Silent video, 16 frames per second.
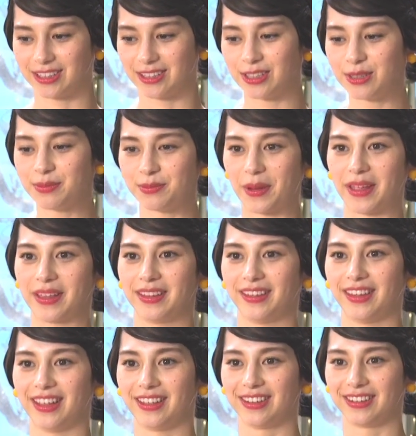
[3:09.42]
ズンバっ
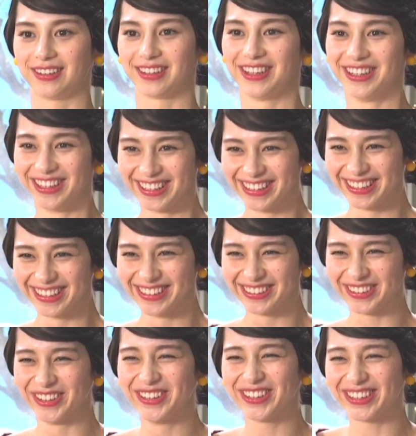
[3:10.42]
ていう
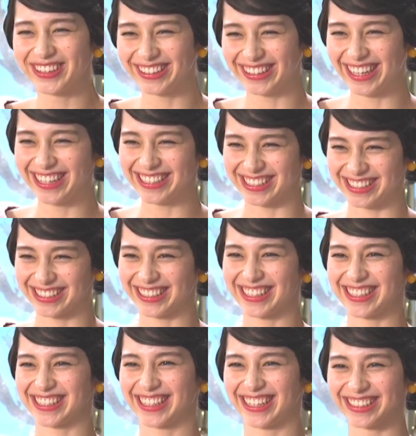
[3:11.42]
踊ったりする
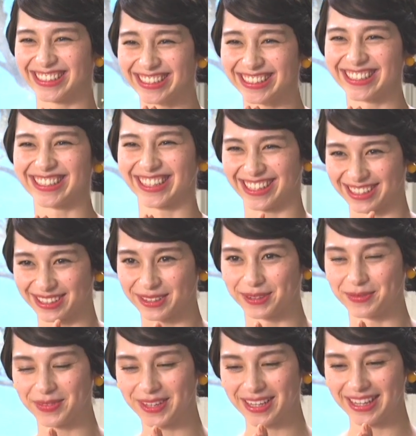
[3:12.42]
やつがあるんですけ
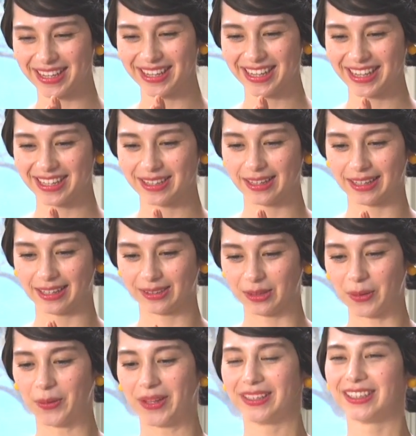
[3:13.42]
ど、なんか
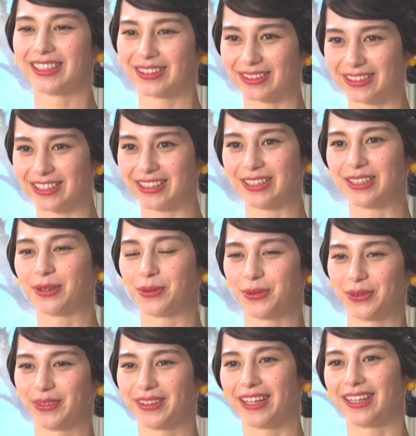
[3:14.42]
友達と一緒に
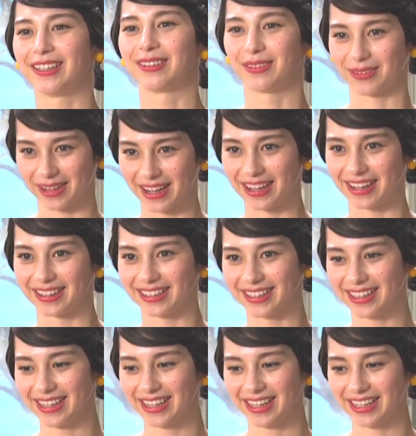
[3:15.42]
踊ったりとか。
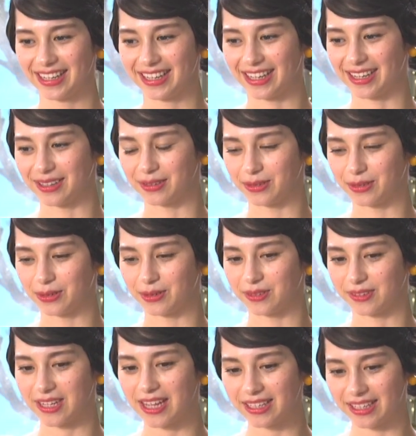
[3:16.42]

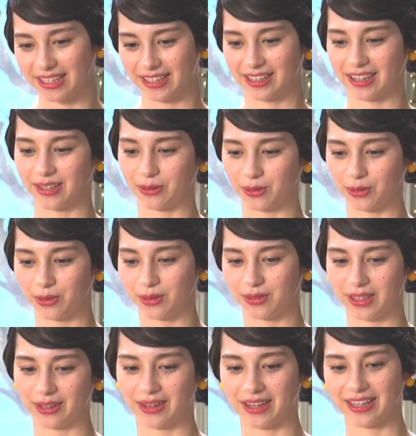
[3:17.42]
何人かで踊っ
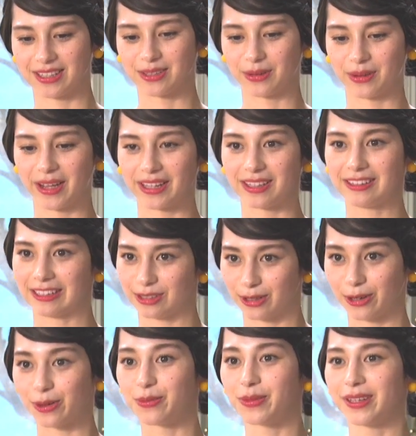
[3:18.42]
てる映像があって、
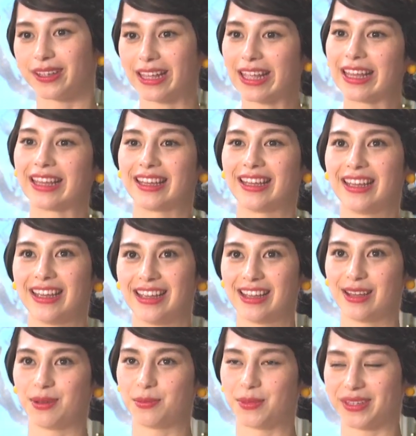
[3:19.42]
それを見て
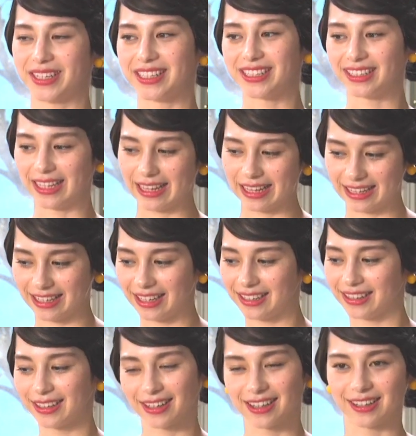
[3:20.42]
真似して
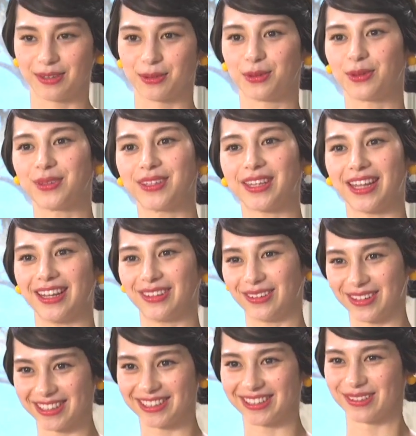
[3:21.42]
家の中で踊ったり
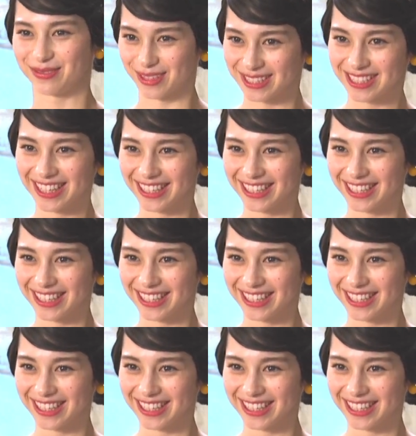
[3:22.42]
とかしてま